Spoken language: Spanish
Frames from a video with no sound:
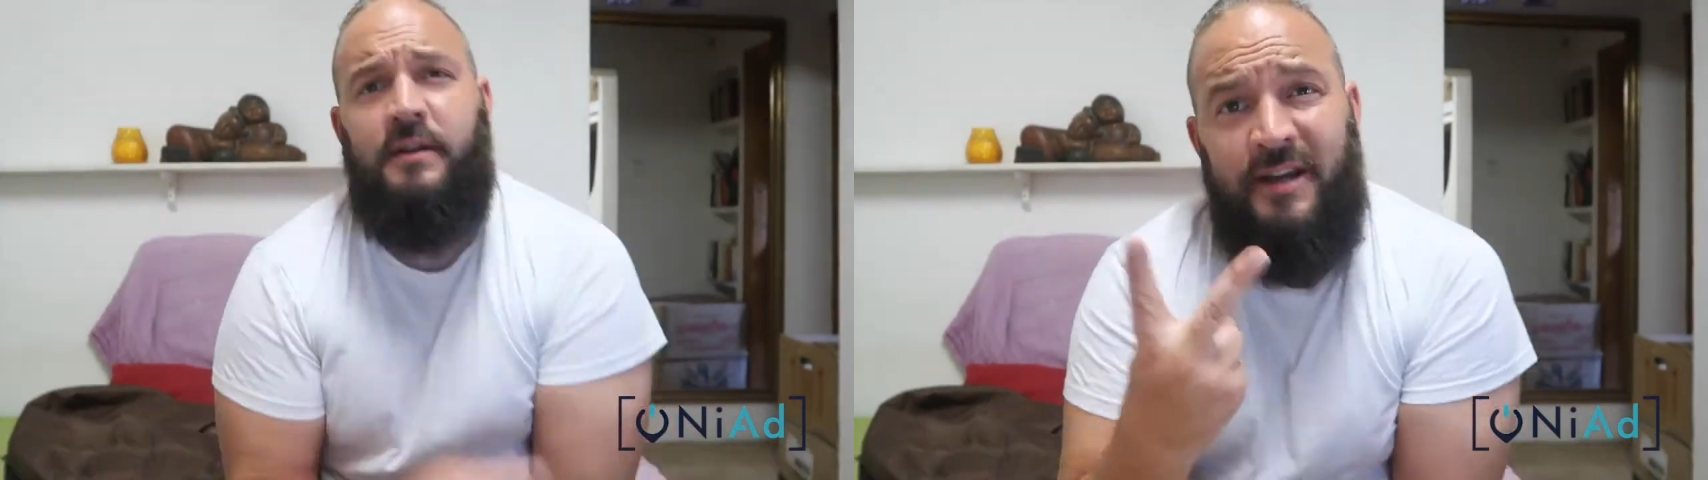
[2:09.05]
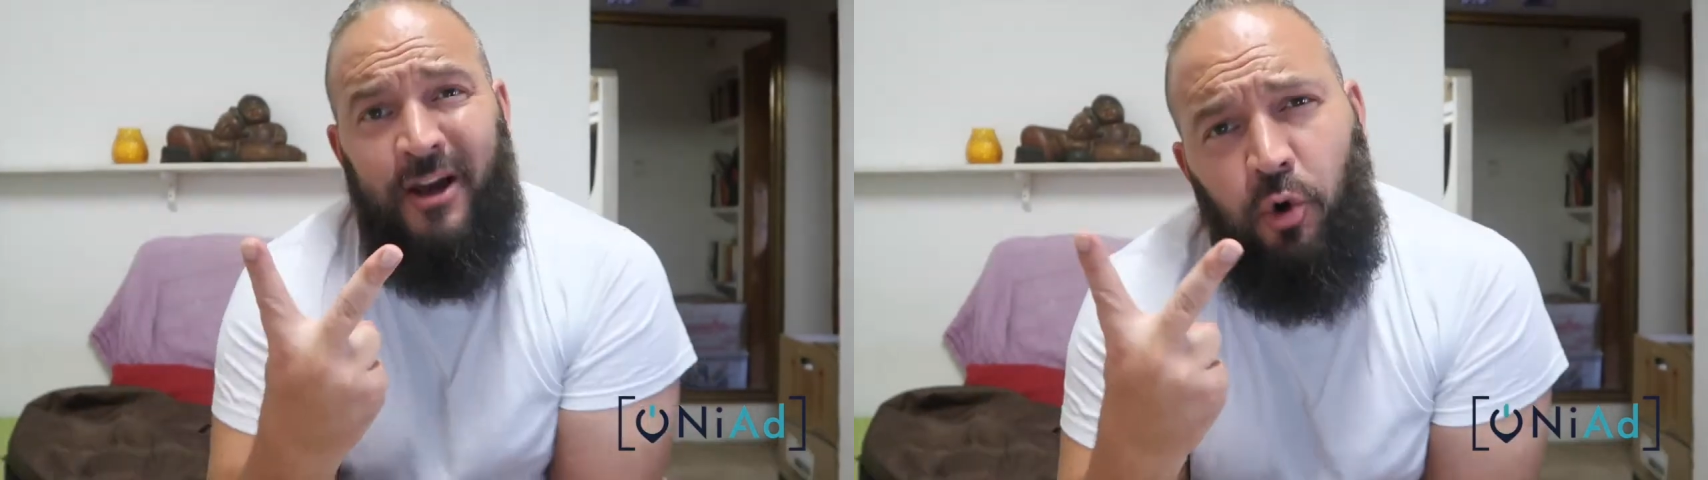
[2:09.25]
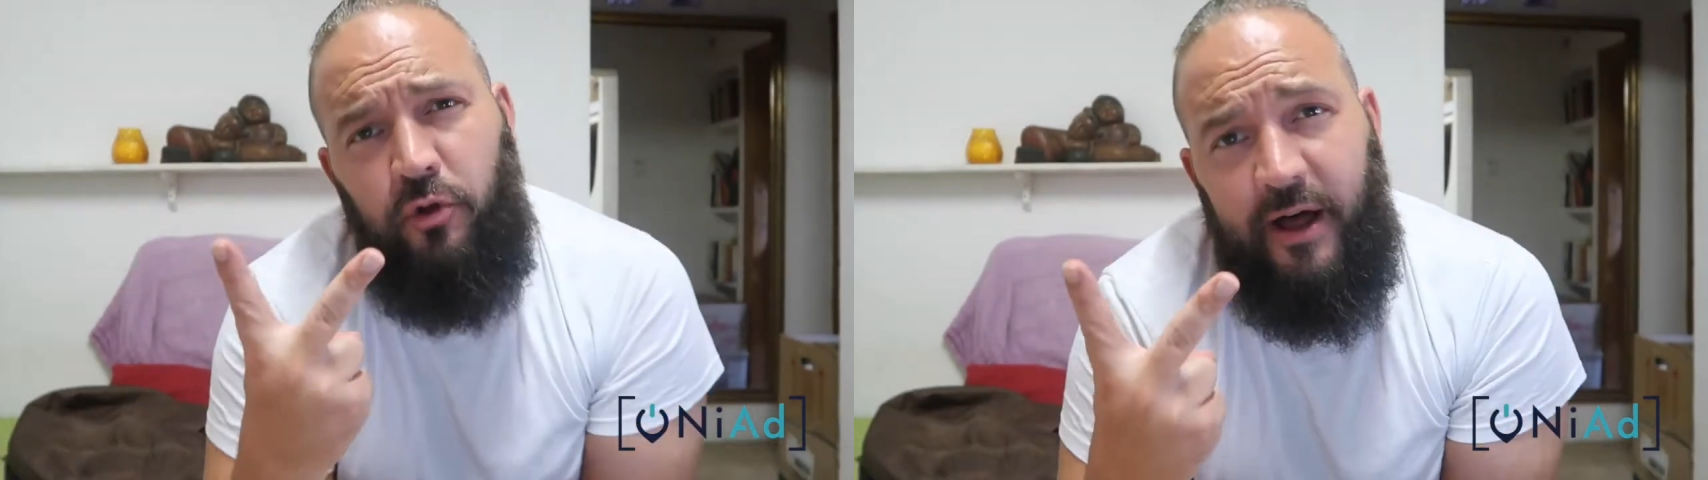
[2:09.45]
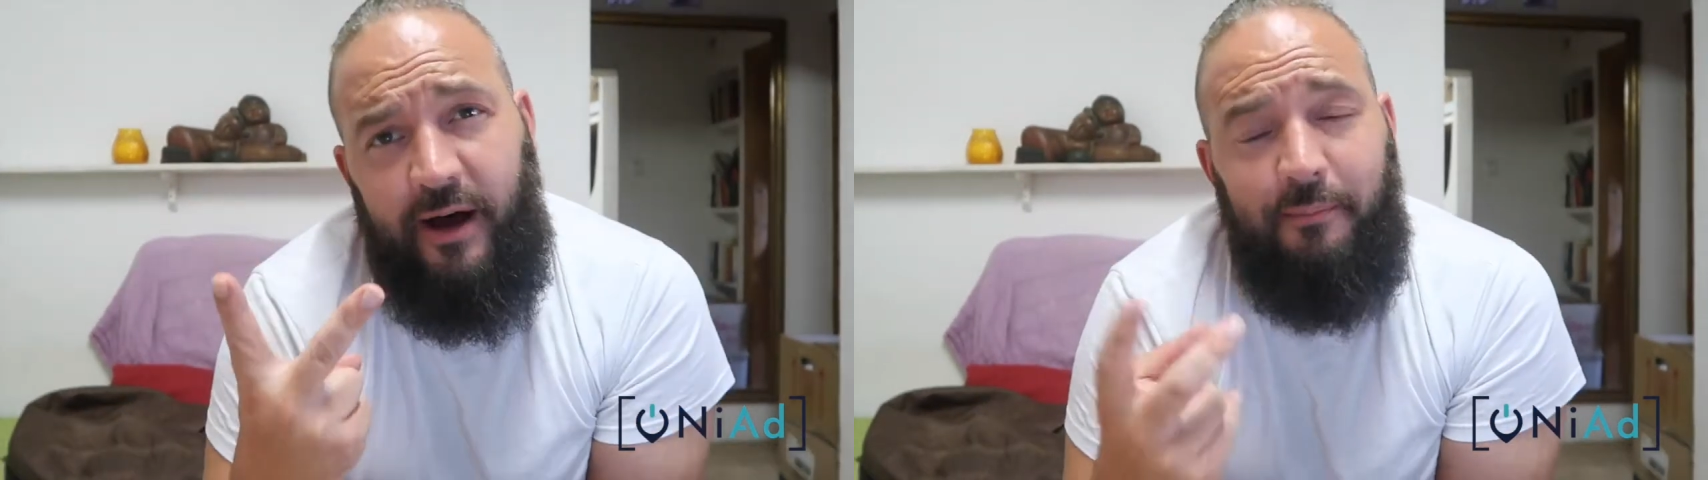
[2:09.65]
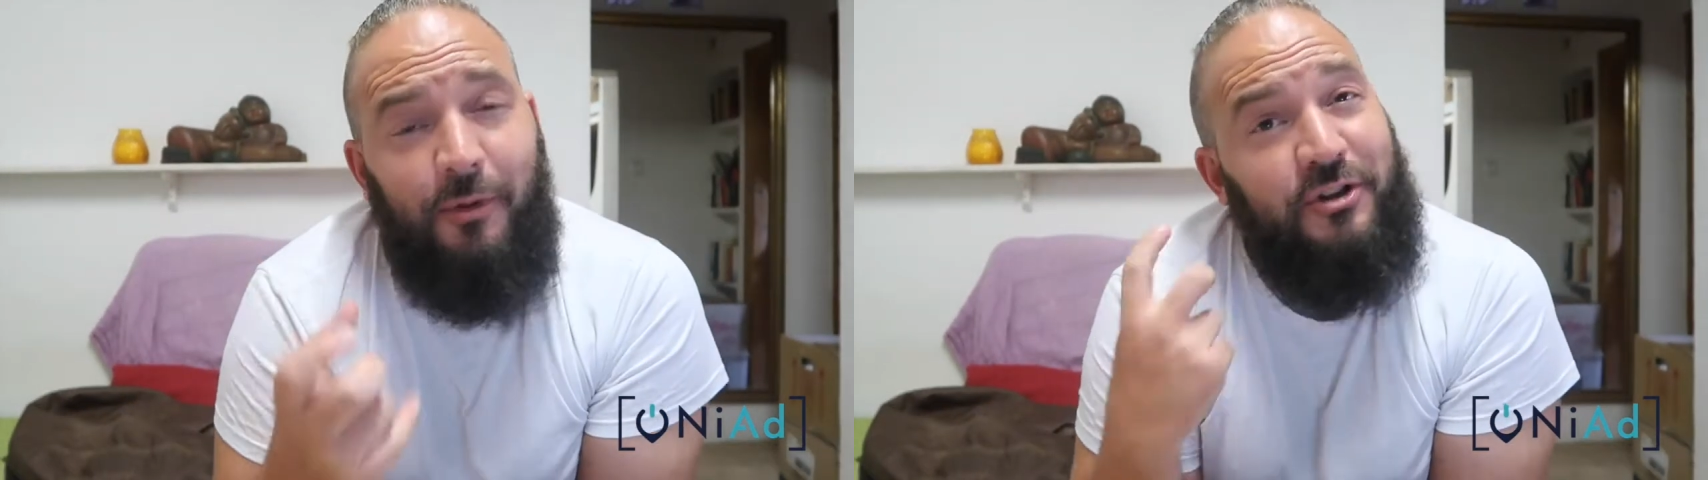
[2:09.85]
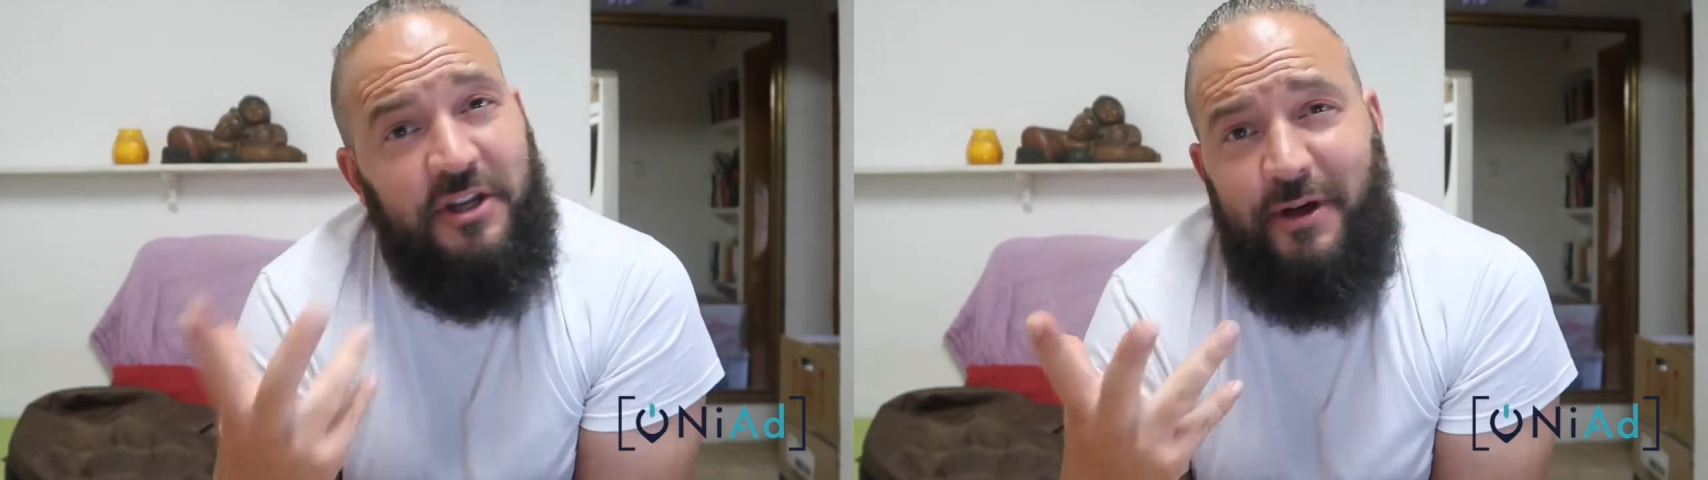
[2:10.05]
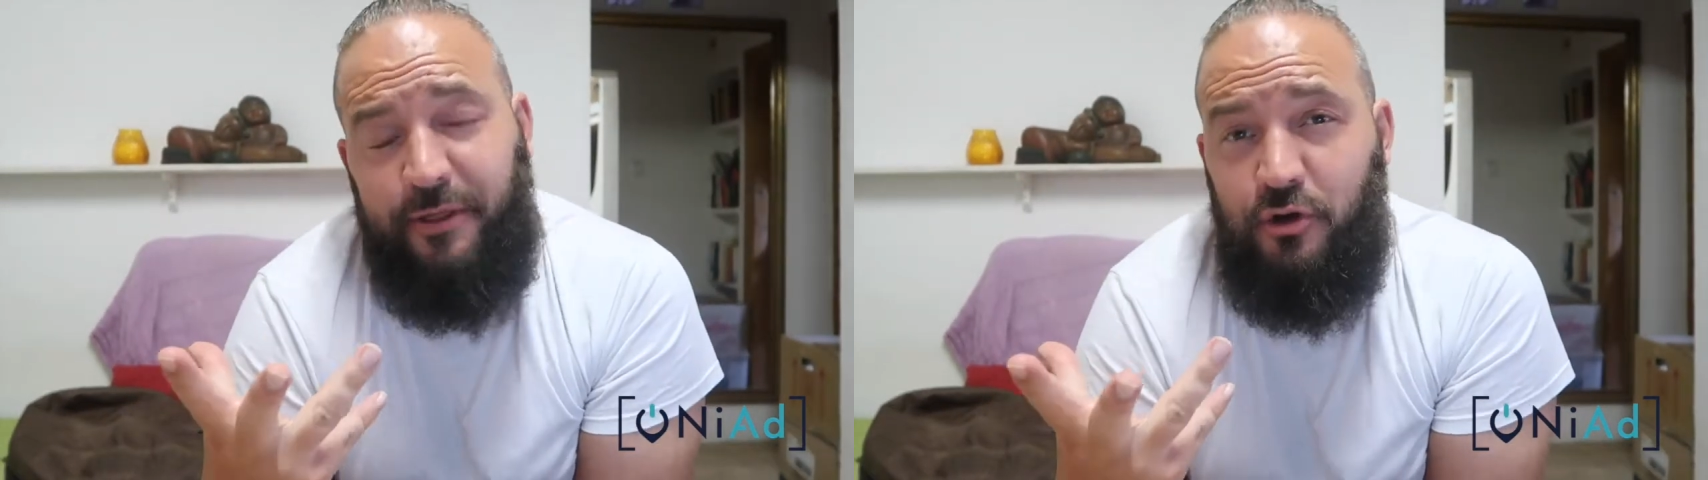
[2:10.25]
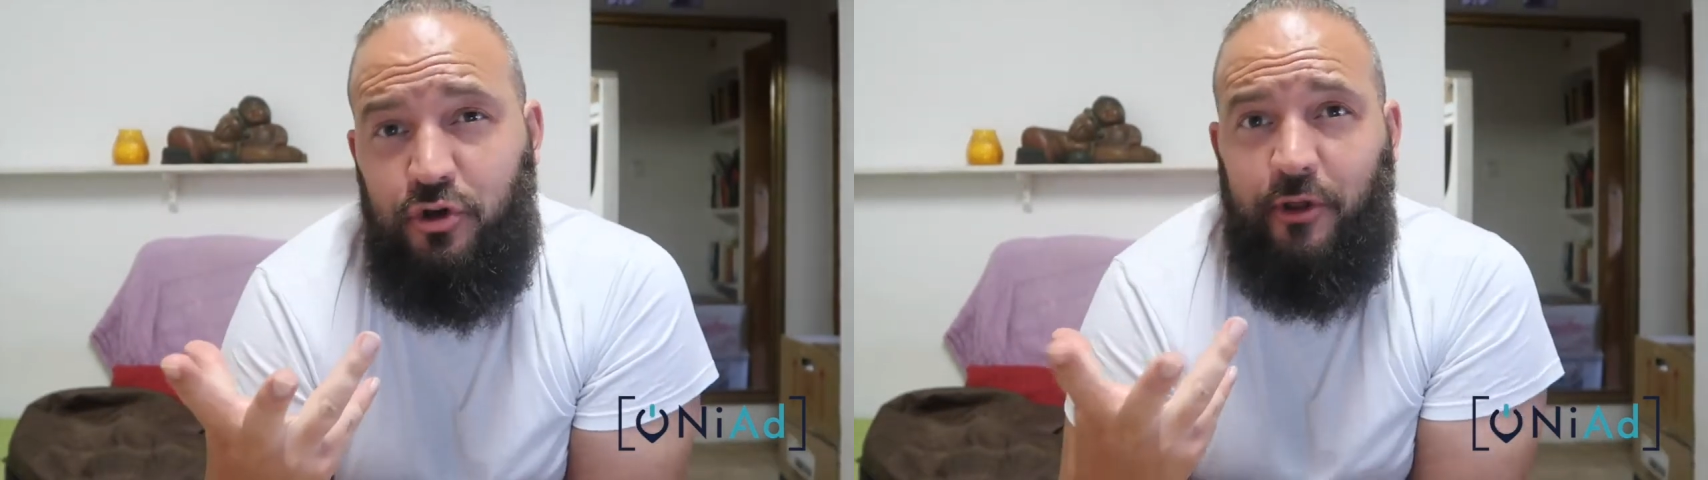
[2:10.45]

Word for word: Segunda, motivación